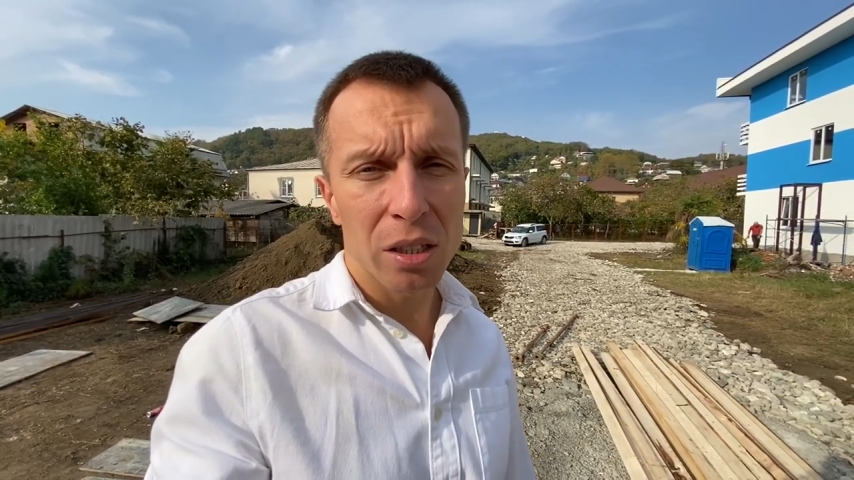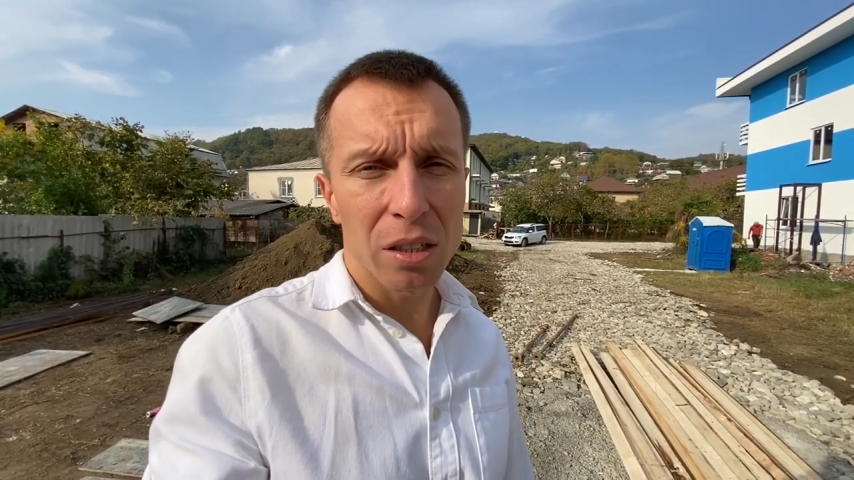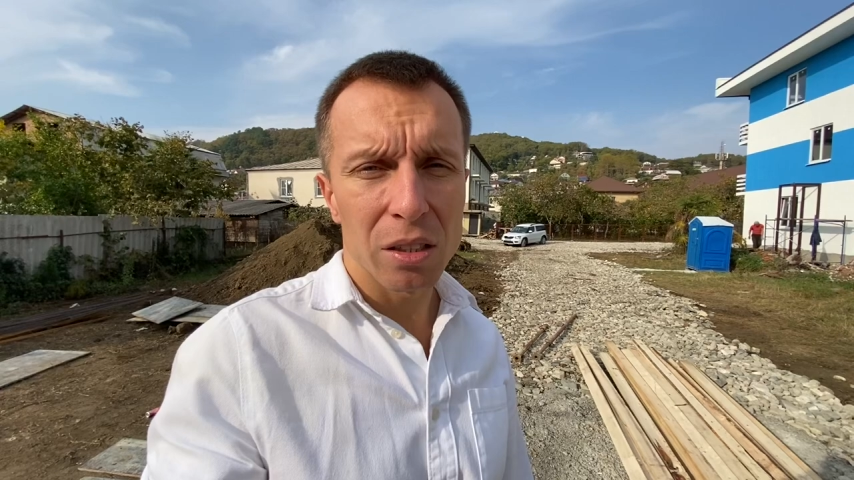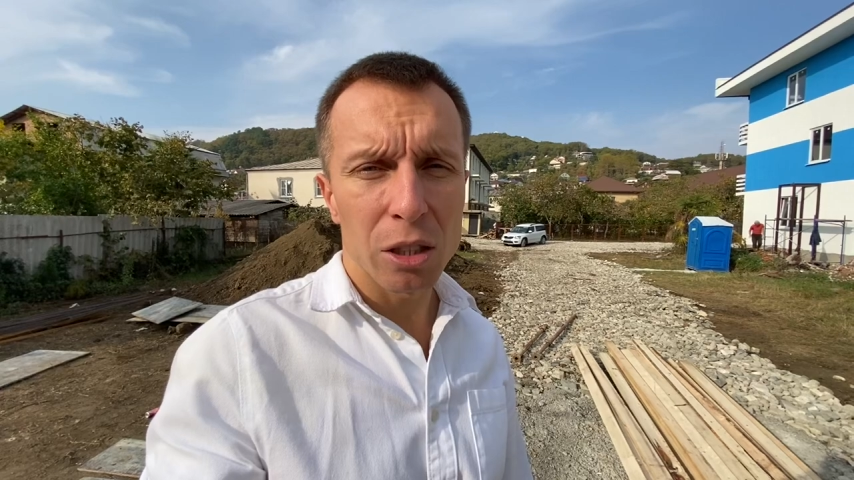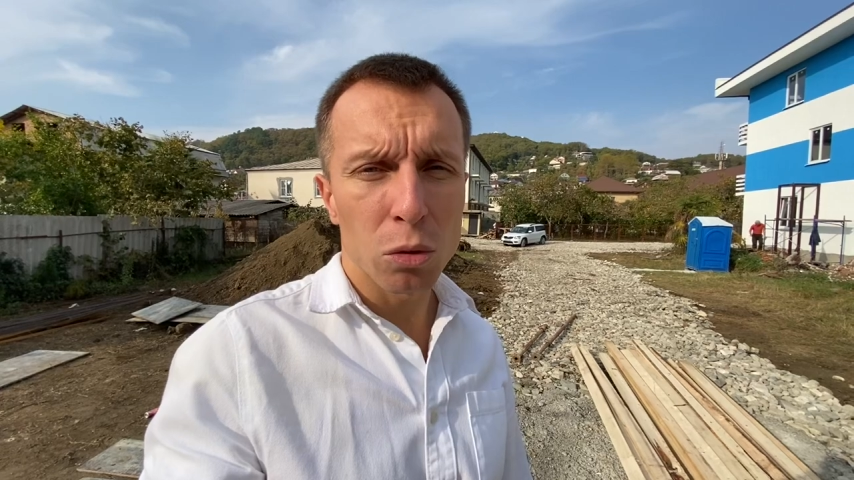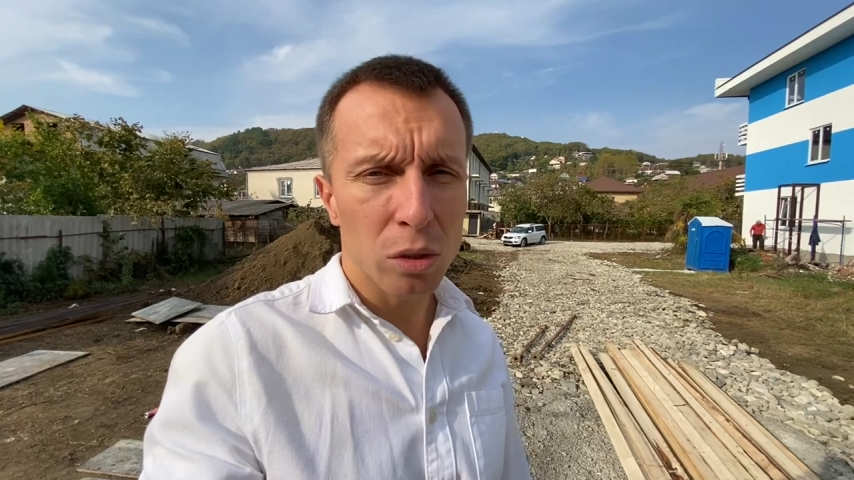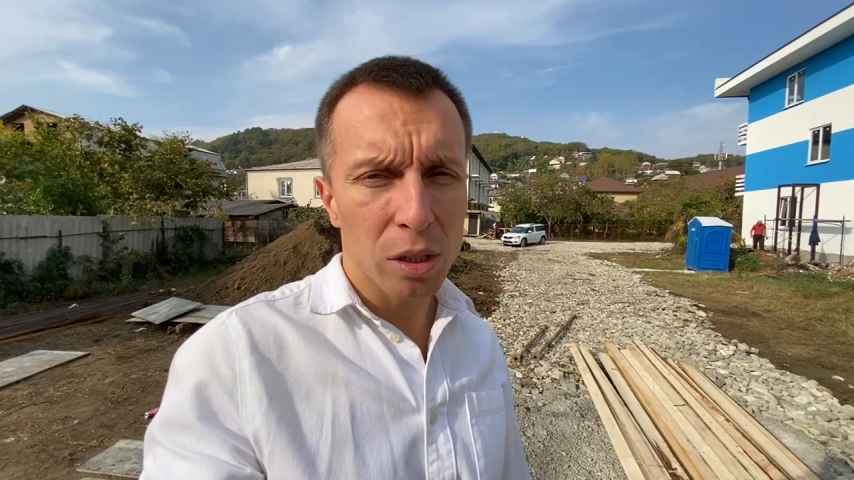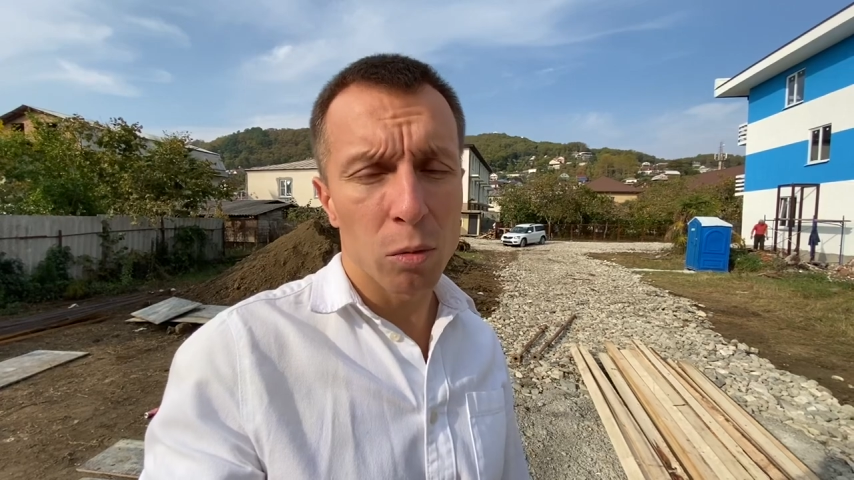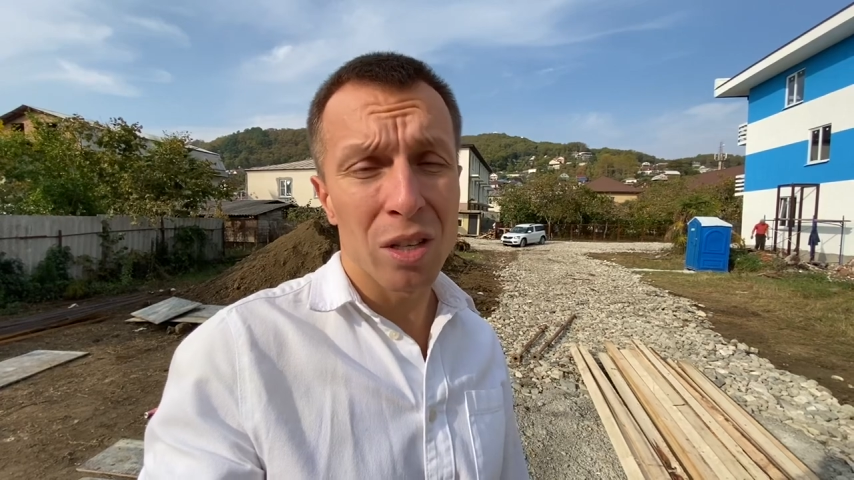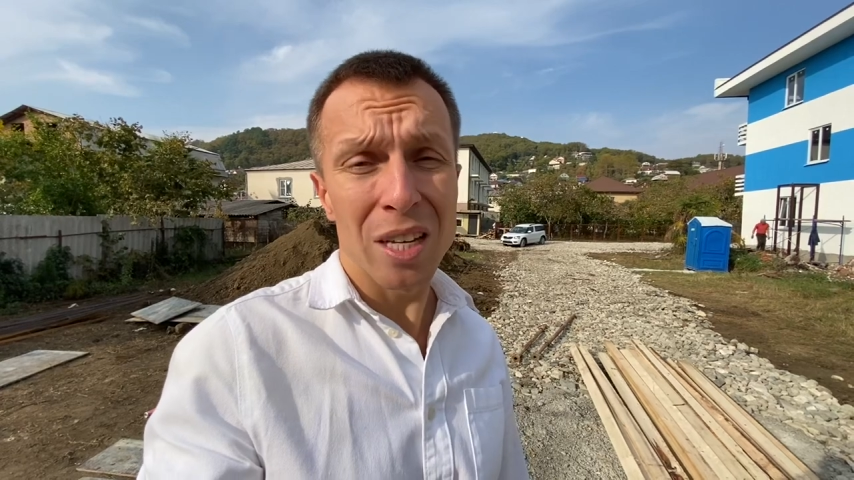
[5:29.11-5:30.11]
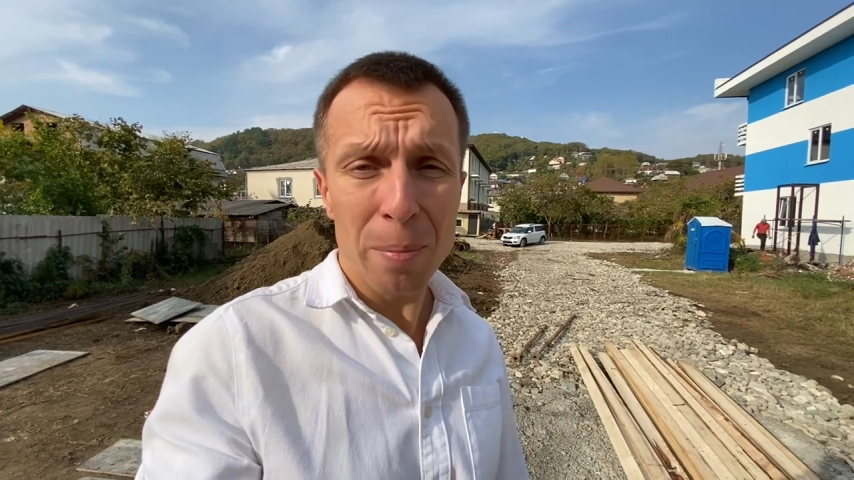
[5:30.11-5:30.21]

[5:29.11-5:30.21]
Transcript: э, никто со мной не